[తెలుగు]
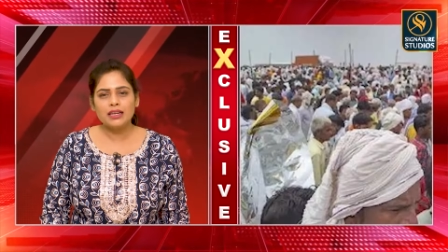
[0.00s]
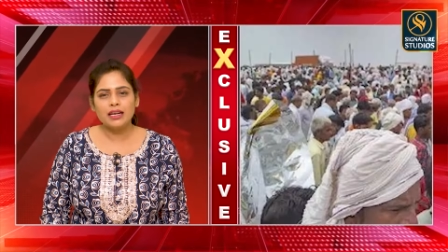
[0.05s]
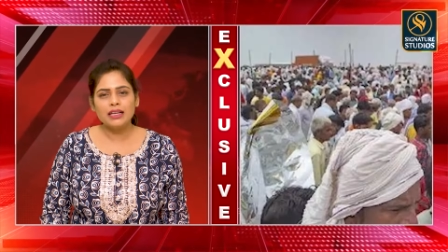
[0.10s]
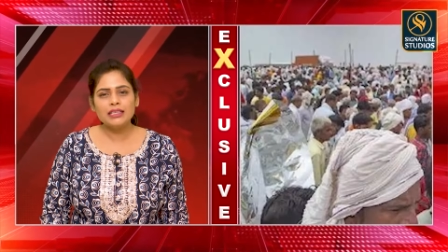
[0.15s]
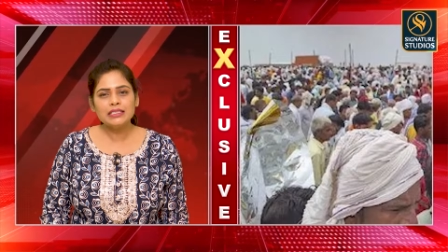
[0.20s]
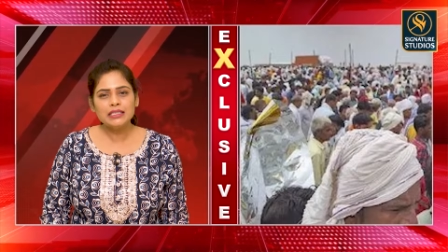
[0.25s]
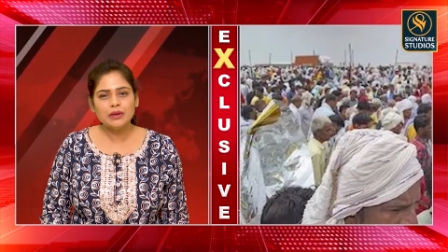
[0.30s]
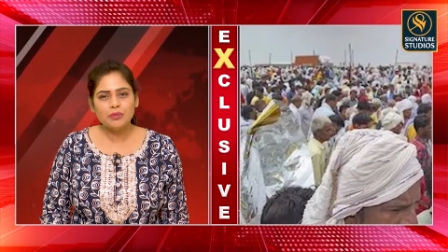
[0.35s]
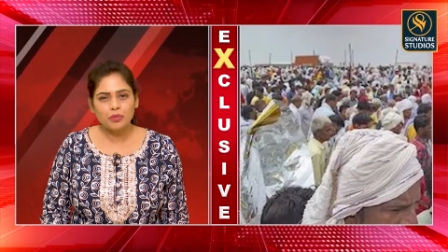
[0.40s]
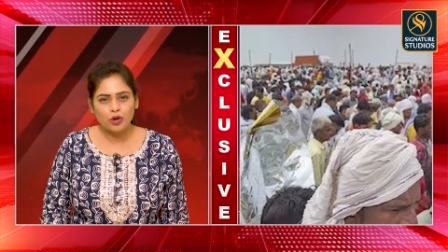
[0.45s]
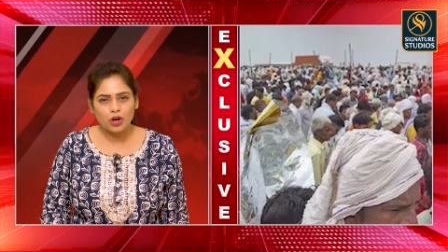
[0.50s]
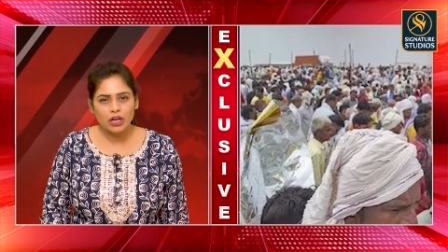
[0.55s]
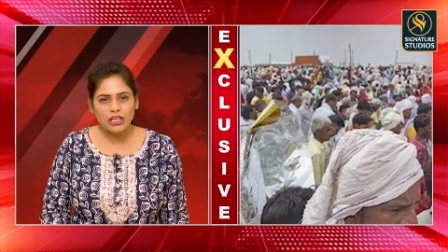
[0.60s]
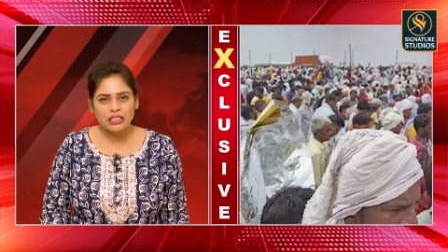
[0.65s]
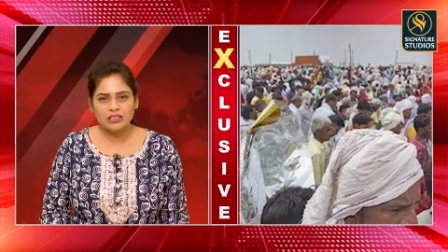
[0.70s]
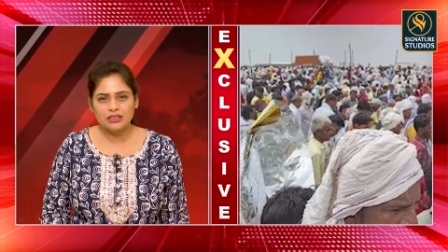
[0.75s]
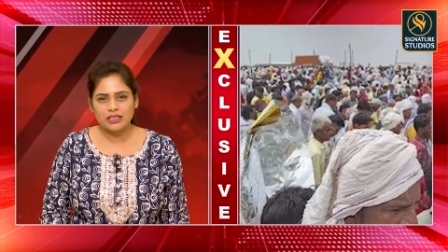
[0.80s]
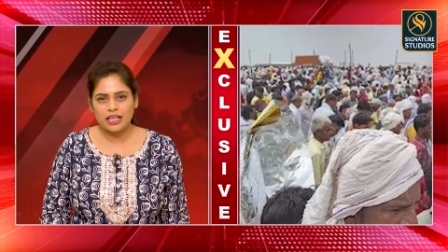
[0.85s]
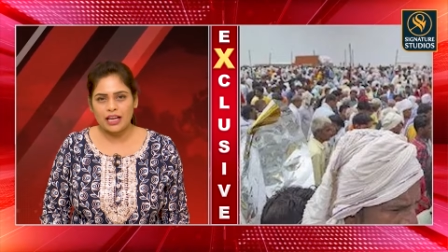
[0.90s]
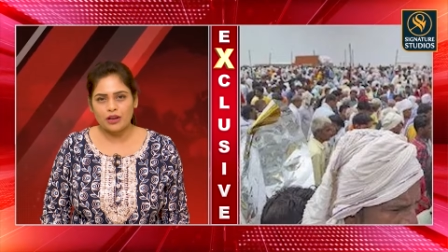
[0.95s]
రాష్ట్ర
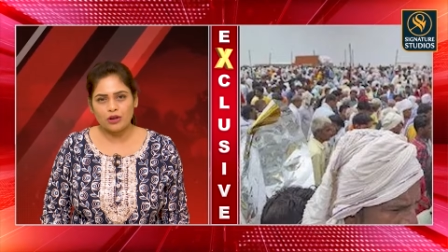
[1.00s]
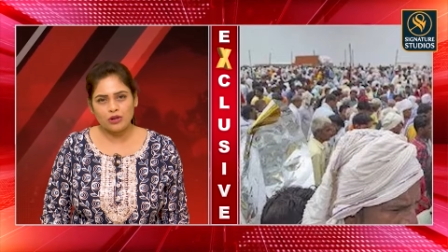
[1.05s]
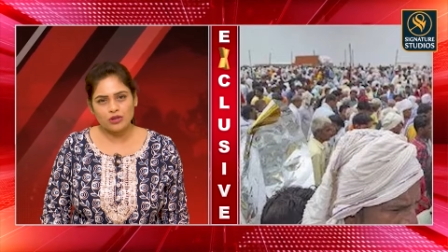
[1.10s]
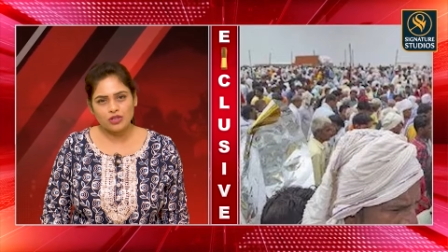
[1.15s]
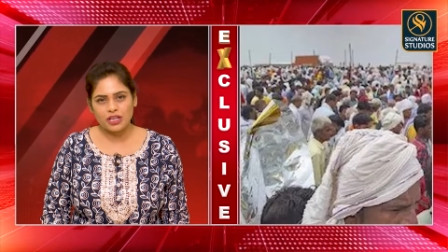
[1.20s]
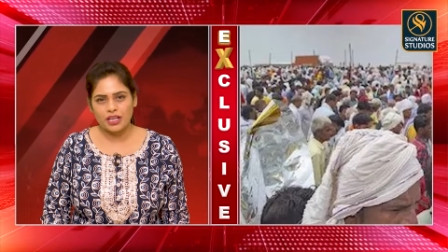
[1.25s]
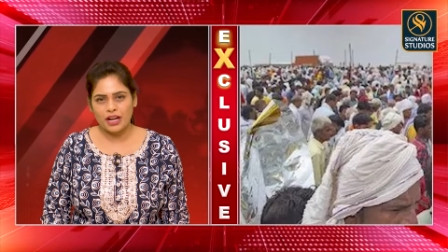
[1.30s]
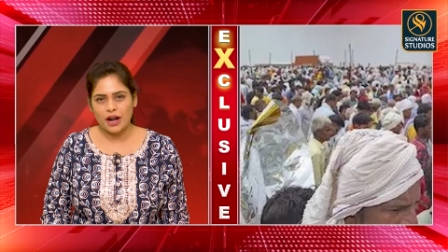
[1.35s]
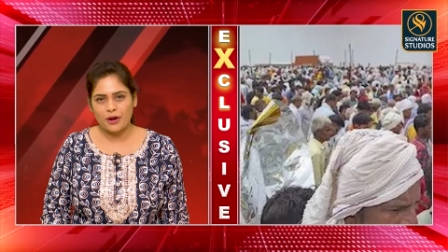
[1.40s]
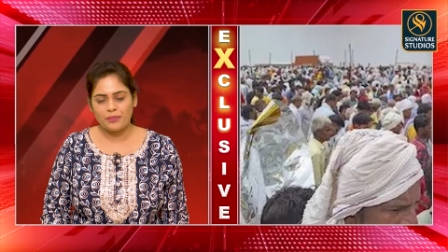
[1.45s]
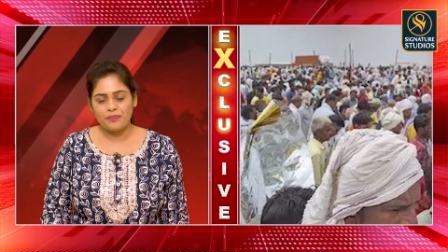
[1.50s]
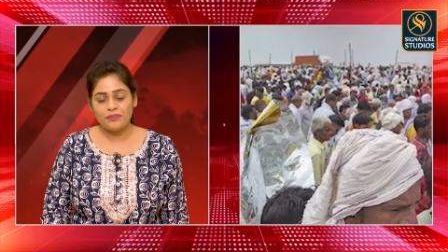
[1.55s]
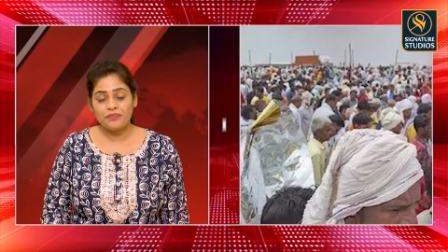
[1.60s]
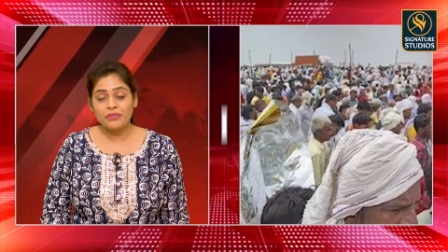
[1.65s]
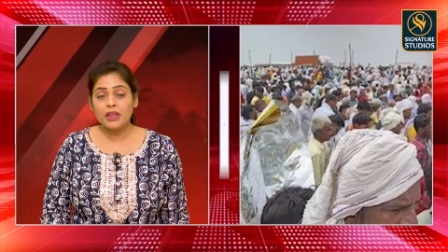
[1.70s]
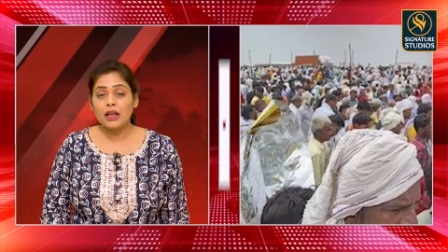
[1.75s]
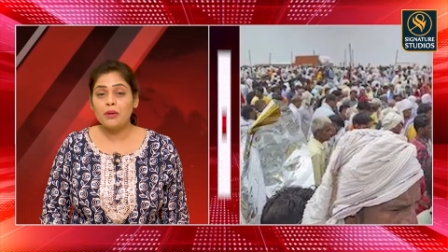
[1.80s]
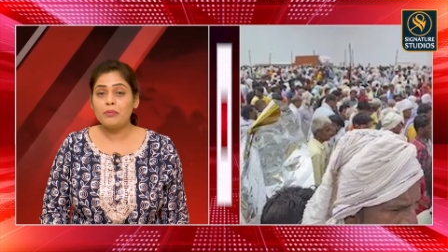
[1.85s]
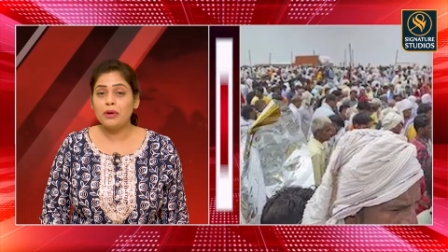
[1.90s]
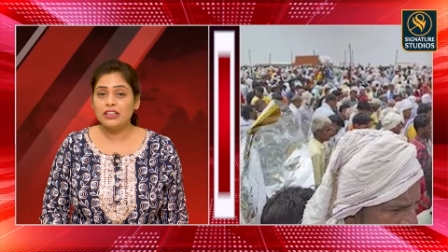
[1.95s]
పోలీసు శాఖలో చేరాడు
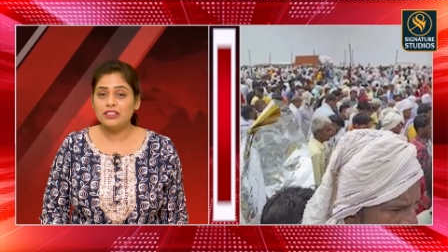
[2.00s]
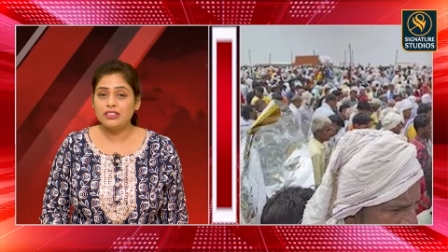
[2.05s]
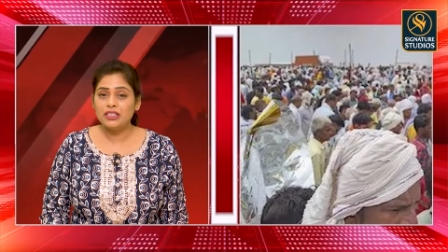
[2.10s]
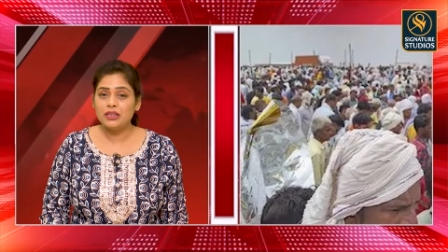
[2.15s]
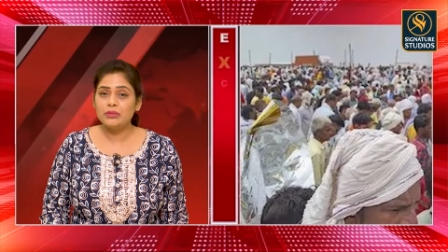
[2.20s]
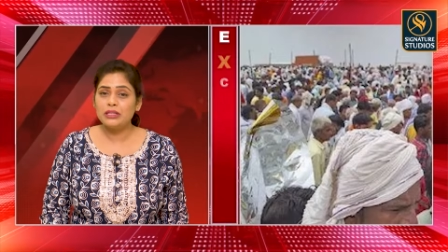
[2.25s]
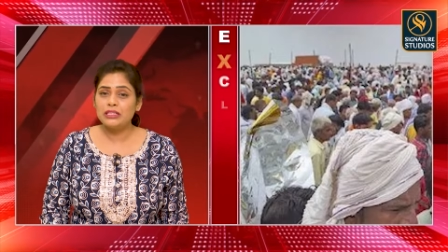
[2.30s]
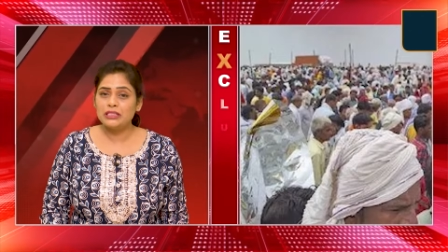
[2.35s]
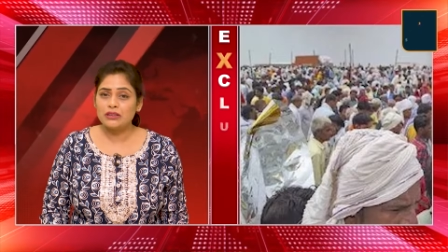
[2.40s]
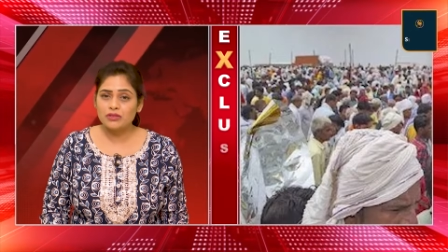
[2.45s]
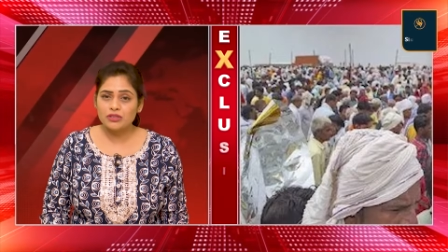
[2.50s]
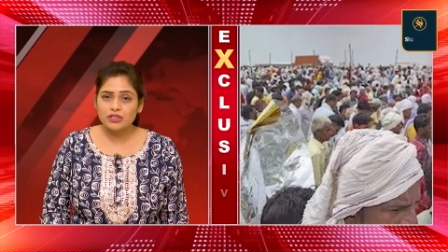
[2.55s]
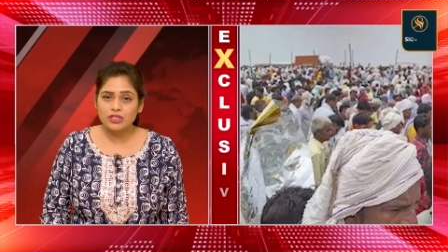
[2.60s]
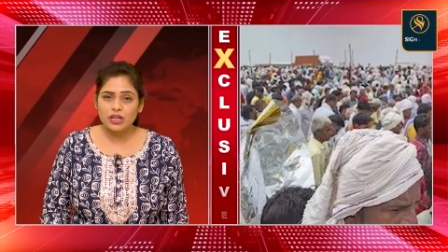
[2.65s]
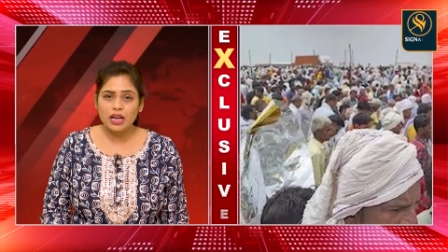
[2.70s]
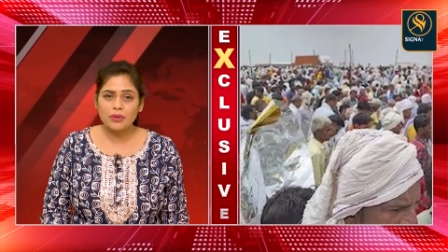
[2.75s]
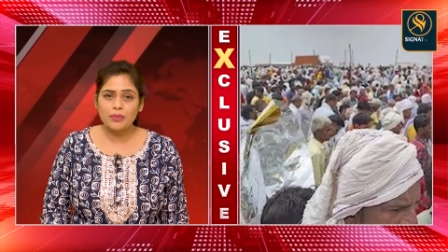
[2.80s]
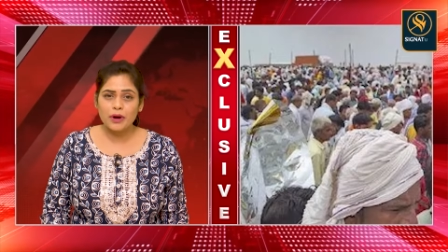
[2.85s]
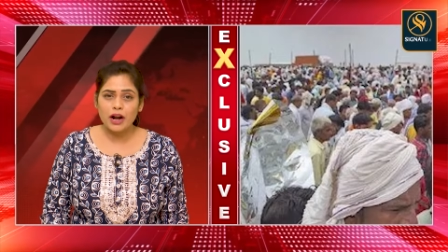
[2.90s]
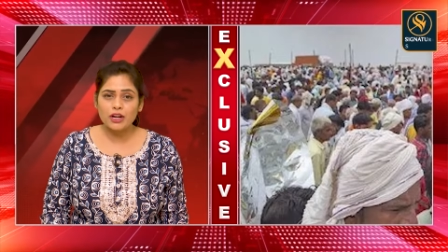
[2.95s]
పద్దెనిమిది
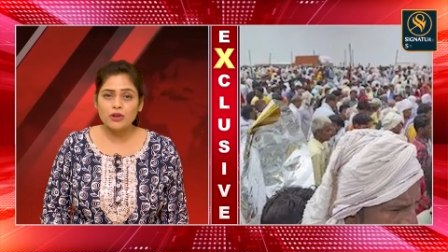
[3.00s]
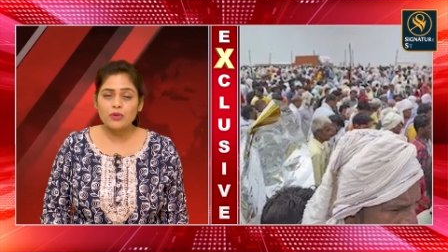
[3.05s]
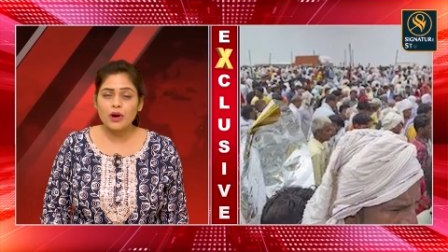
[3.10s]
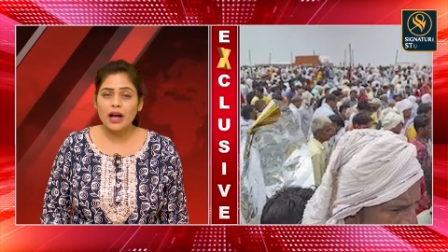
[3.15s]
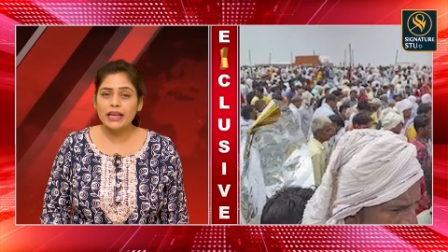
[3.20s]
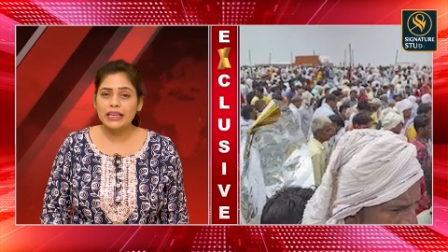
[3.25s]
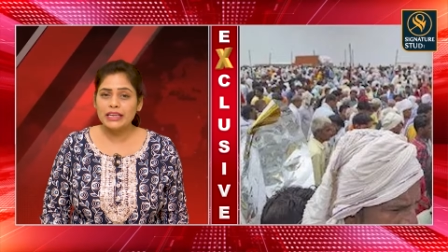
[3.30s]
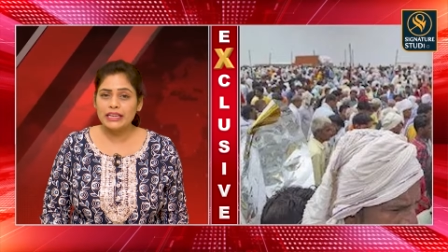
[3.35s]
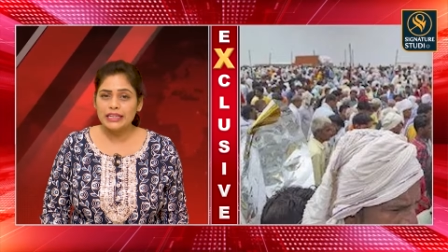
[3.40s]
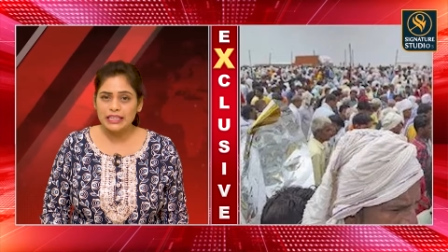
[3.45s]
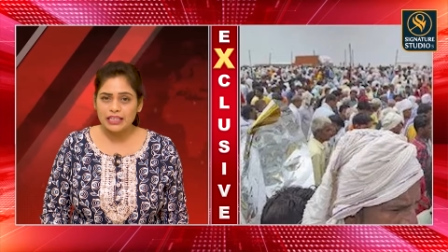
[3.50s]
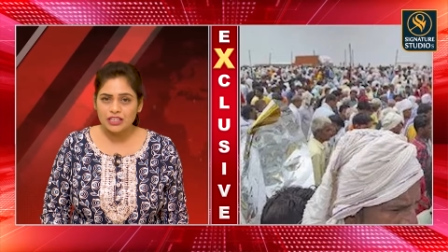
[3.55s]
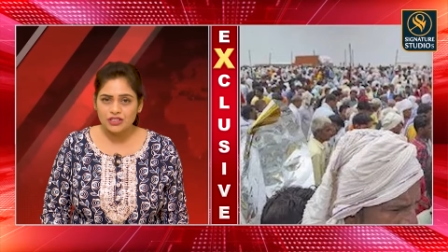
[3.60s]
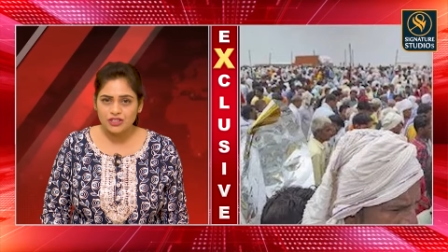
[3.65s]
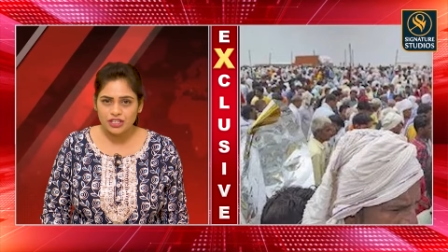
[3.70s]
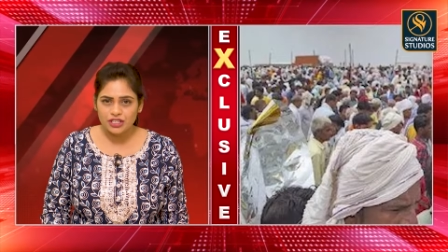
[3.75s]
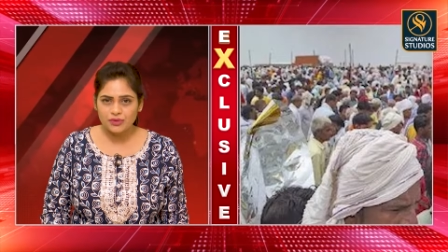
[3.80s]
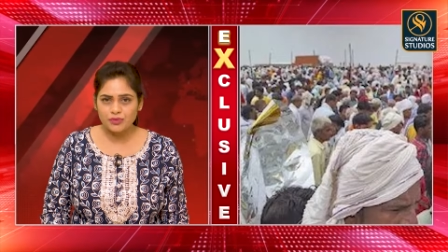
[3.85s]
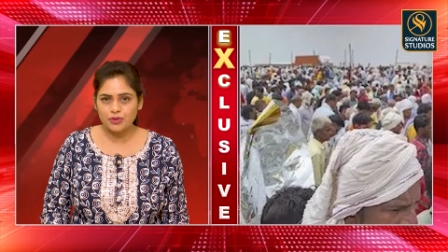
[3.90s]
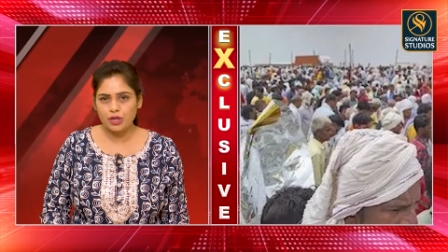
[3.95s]
సంవత్సరాల పాటు ఆయన
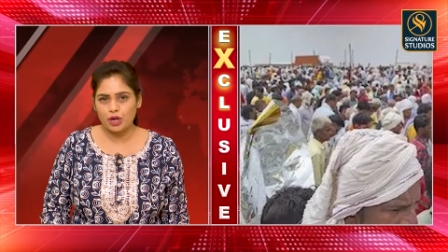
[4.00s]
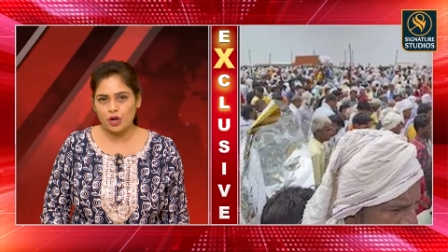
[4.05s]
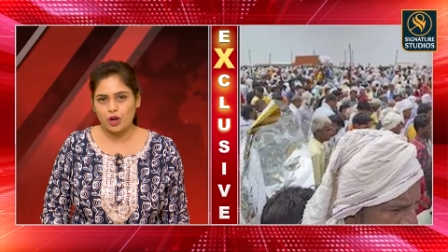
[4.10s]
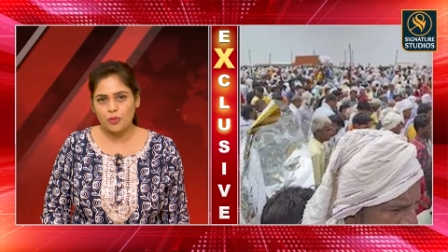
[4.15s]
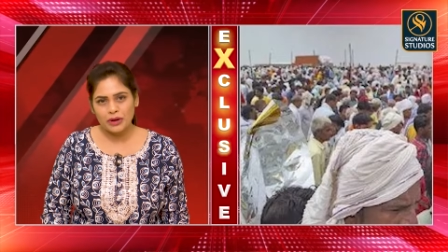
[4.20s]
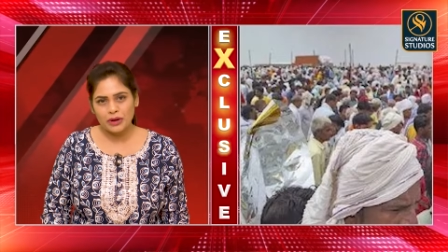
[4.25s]
ఇంటెలిజెన్స్ బ్యూరోలో